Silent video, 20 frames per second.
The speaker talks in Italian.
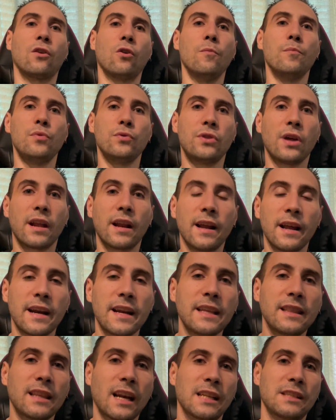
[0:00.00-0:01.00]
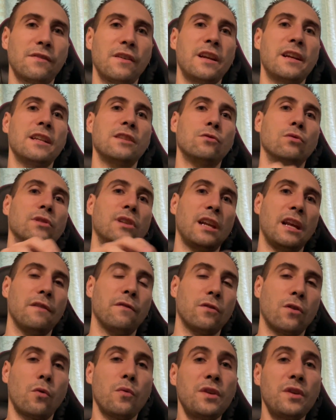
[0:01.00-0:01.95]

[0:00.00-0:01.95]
computer ritrasferirli sul telefono,